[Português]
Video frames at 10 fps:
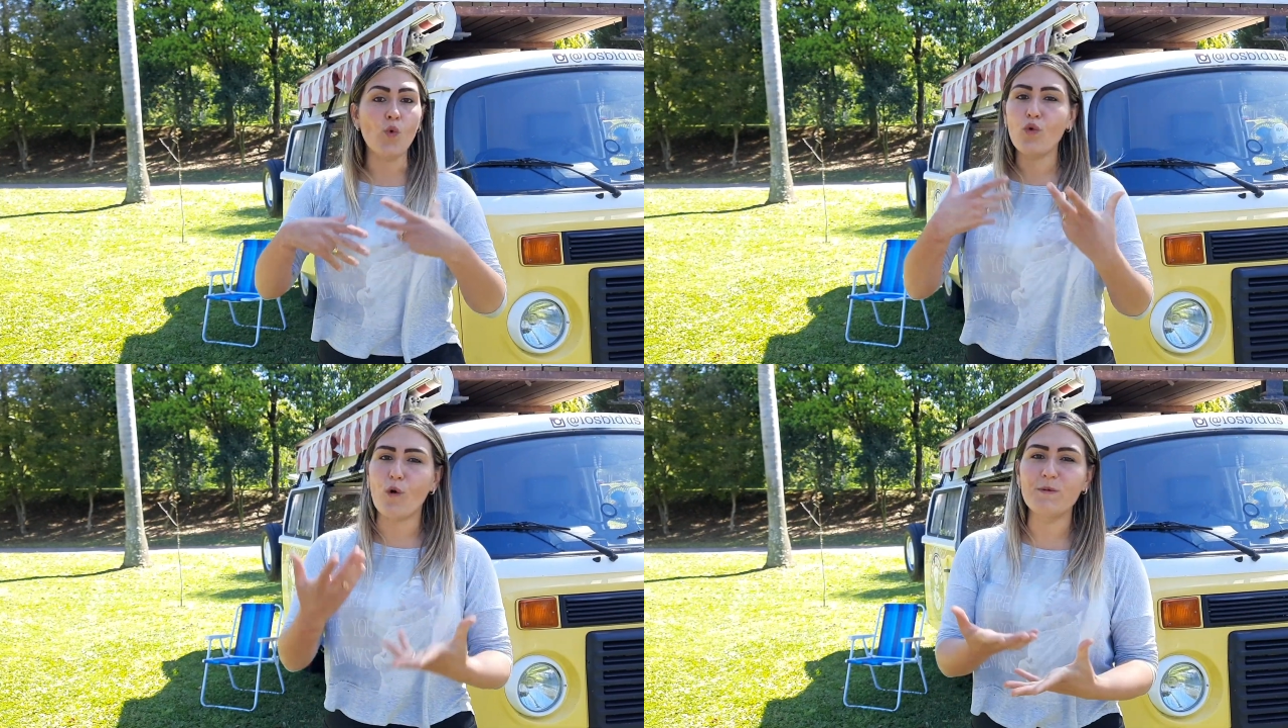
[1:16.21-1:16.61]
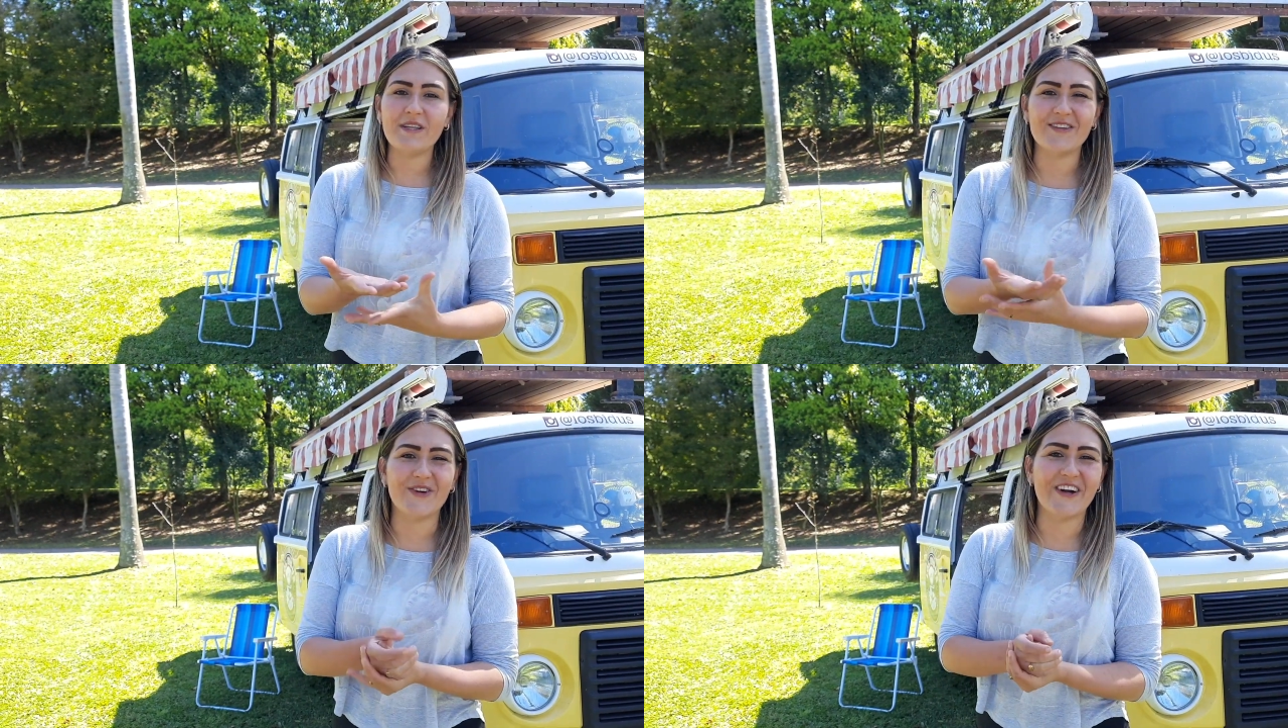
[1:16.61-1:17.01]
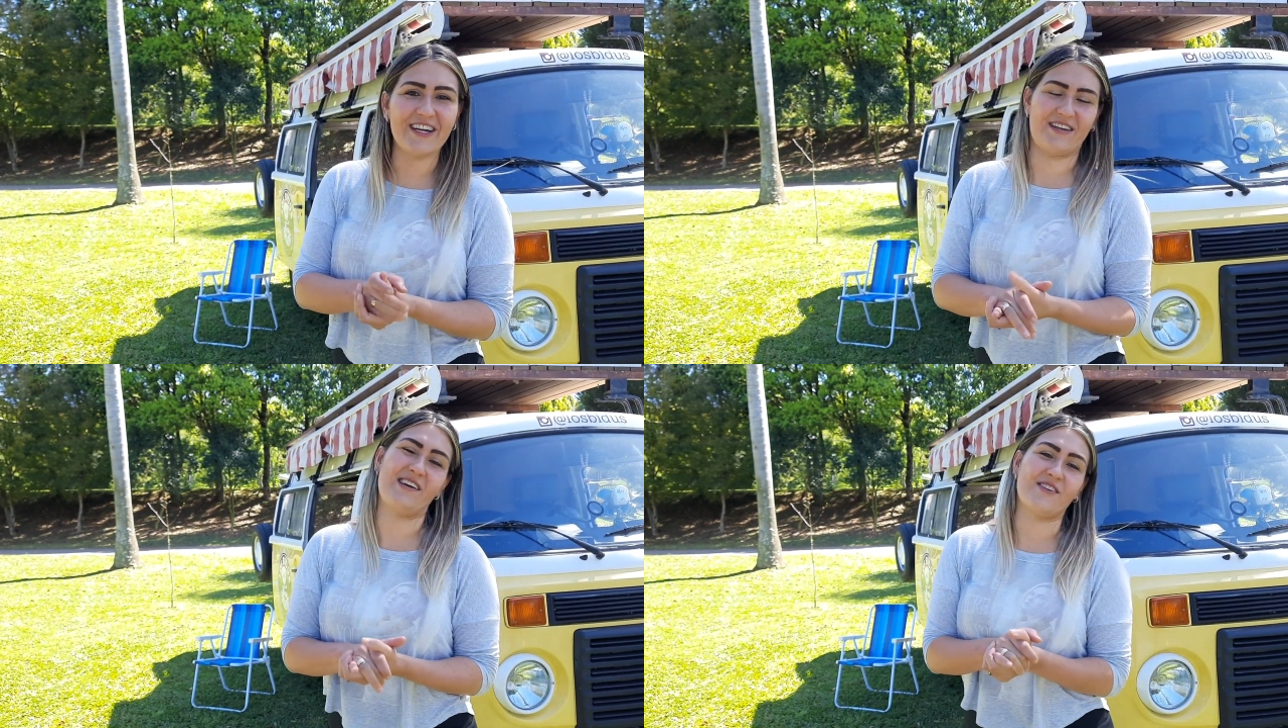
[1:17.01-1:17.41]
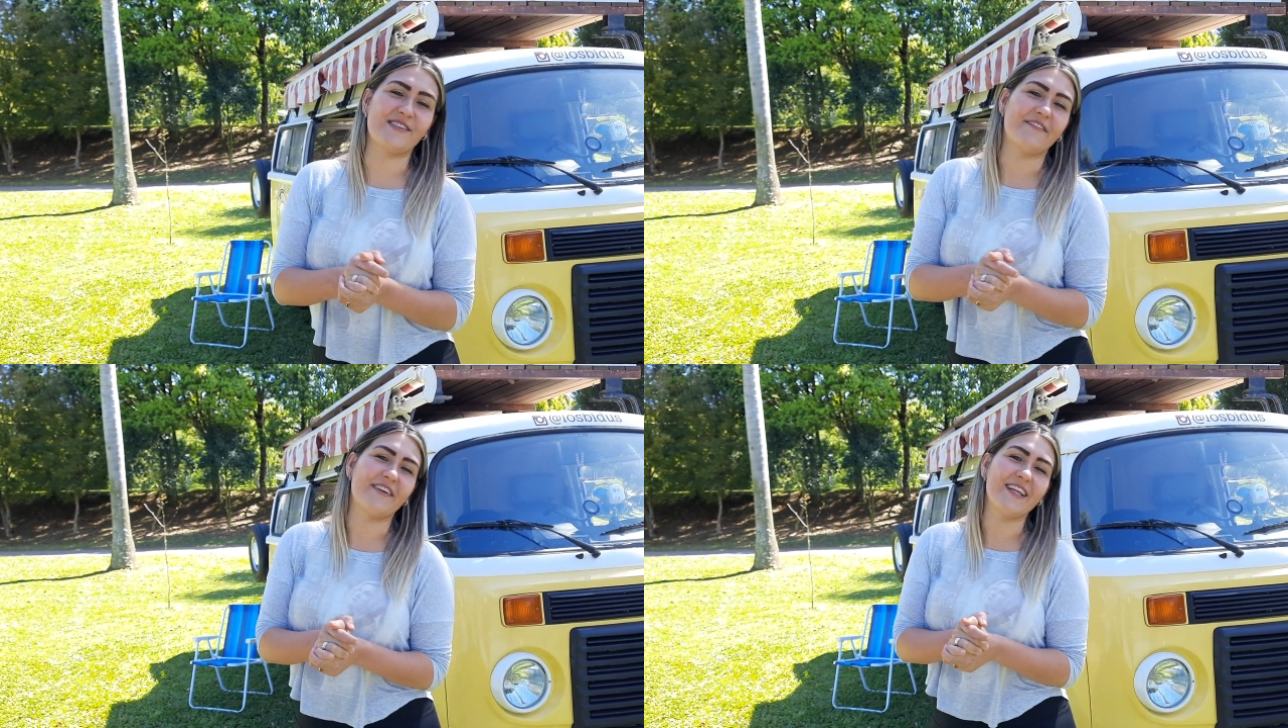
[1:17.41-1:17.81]
um computador na
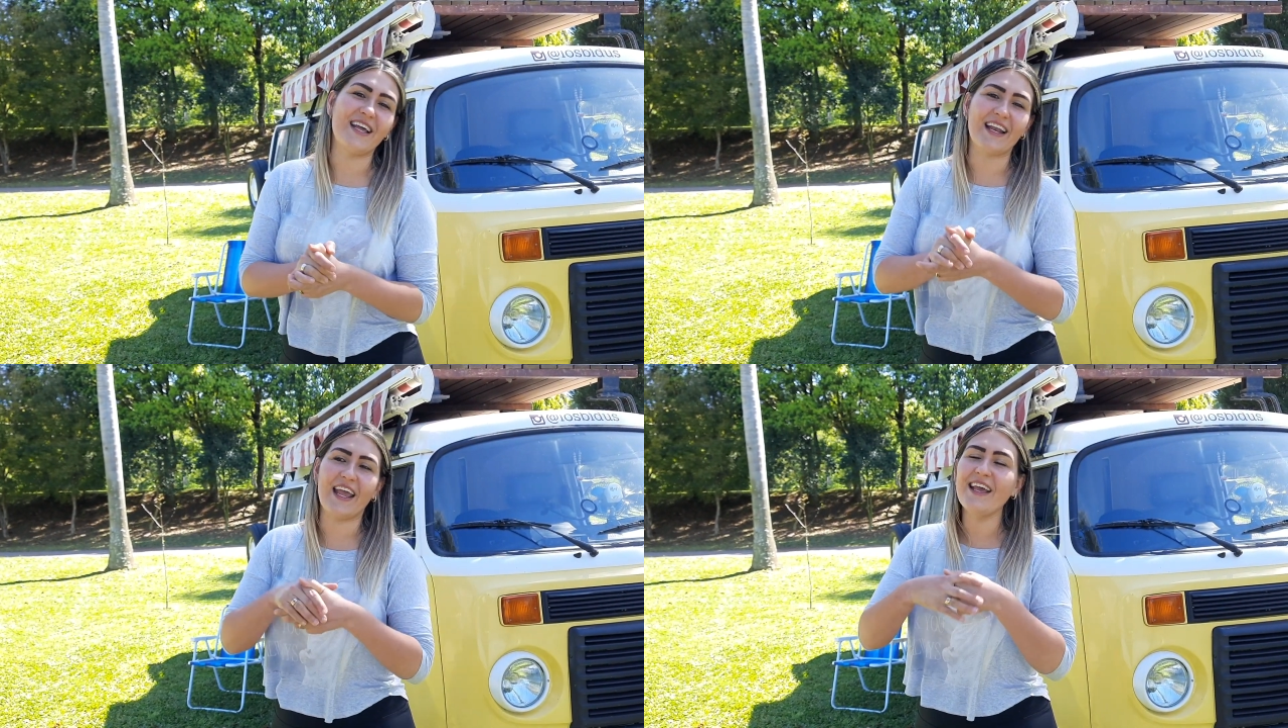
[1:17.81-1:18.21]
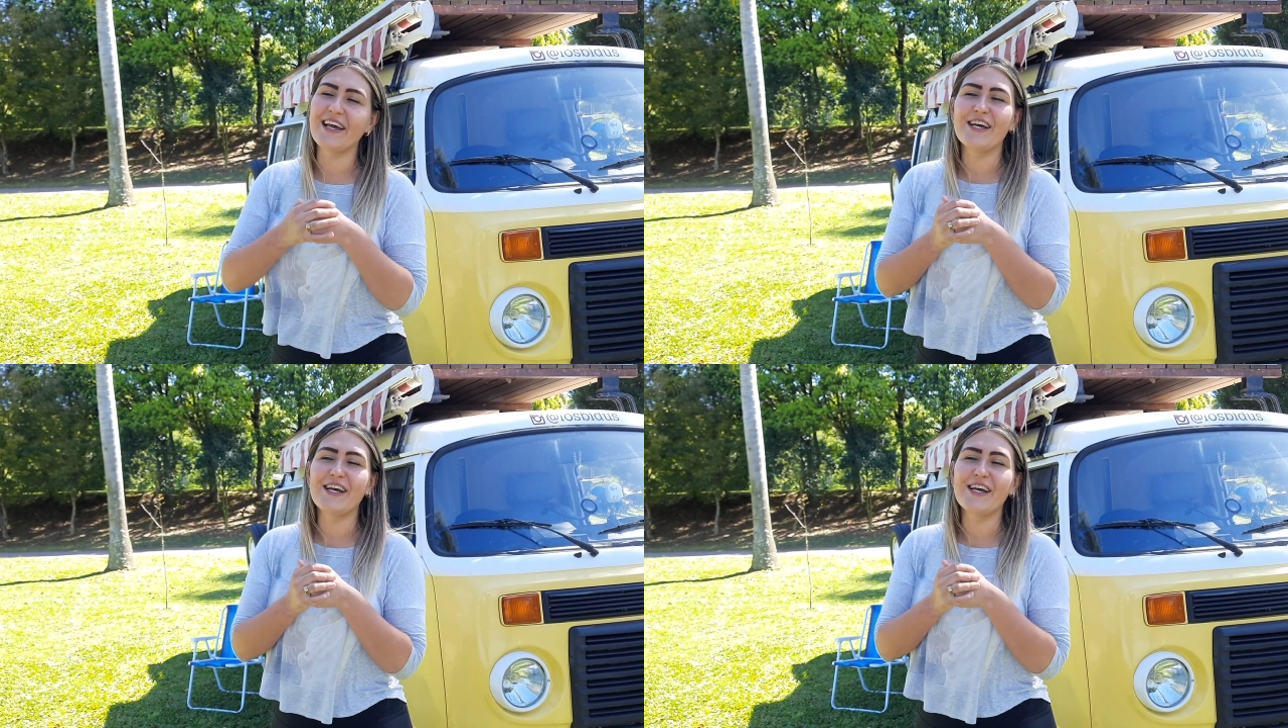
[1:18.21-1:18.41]
nossa vida, né?